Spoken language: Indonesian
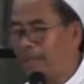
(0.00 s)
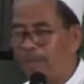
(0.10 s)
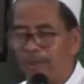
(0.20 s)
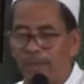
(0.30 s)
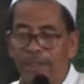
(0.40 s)

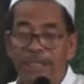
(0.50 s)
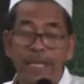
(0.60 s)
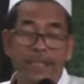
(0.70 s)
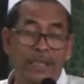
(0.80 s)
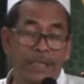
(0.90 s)
pun
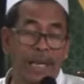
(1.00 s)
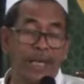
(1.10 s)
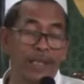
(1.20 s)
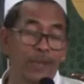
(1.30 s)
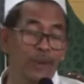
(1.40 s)
kiai sak
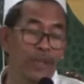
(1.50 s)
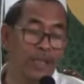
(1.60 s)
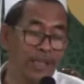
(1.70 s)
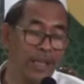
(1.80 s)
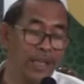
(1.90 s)

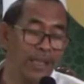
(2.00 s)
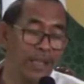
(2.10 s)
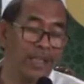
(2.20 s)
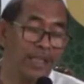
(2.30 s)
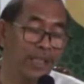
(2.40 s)
Indonesia
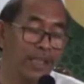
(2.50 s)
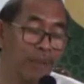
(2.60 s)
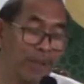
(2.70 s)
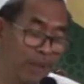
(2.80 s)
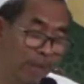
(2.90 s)
tasik
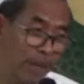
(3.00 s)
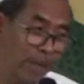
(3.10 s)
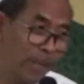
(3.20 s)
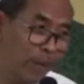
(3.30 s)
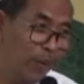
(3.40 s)
dipertimbangkan
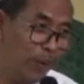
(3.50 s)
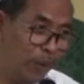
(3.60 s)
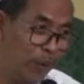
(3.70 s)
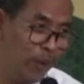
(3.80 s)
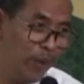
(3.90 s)

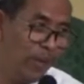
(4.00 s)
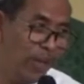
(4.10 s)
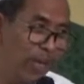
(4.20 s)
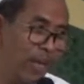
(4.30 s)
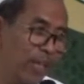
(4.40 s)
negara
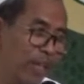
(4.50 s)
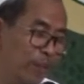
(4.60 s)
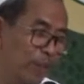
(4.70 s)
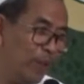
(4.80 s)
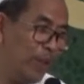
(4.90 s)
akhirnya
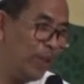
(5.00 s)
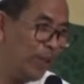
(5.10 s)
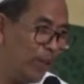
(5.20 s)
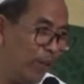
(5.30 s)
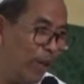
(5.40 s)
mboten
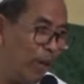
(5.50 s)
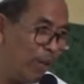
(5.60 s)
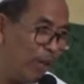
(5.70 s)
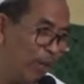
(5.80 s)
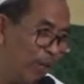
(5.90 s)
sita lock
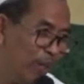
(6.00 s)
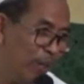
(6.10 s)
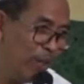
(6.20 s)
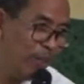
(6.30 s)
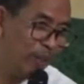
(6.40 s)

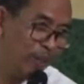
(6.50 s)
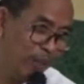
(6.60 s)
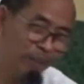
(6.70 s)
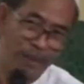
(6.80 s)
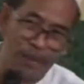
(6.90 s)

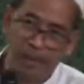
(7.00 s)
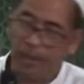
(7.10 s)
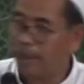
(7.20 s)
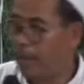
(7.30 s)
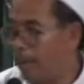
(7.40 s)
lockdown.
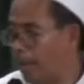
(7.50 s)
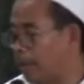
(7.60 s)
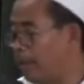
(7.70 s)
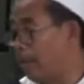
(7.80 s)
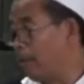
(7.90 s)

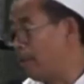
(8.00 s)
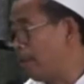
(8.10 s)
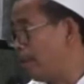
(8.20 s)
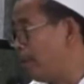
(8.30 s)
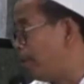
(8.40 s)
Lockdown niku
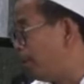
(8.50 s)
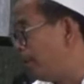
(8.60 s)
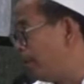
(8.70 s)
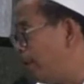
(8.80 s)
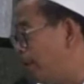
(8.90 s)
napa to Bu?
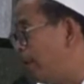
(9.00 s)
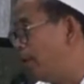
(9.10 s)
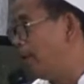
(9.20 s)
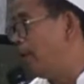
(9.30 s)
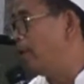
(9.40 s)

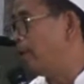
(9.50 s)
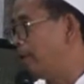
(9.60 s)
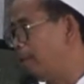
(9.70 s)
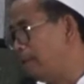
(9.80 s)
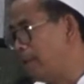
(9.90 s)
Lockdown.
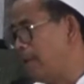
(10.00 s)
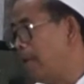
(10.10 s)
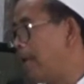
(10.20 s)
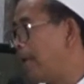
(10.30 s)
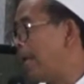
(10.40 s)

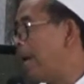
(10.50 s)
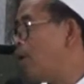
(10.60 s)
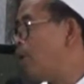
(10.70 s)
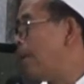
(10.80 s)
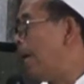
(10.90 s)

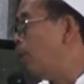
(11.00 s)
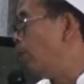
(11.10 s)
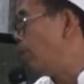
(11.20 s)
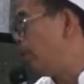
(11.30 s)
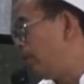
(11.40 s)
Lauk
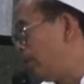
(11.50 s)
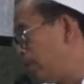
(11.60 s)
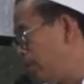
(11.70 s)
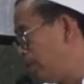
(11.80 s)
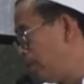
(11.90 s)
daun.
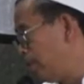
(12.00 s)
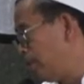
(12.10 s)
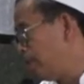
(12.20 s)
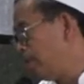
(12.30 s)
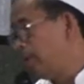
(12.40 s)

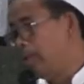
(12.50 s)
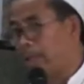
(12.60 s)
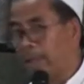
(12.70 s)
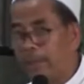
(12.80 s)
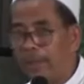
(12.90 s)

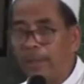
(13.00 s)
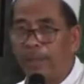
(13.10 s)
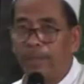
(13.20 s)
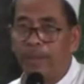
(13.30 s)
Dadi nek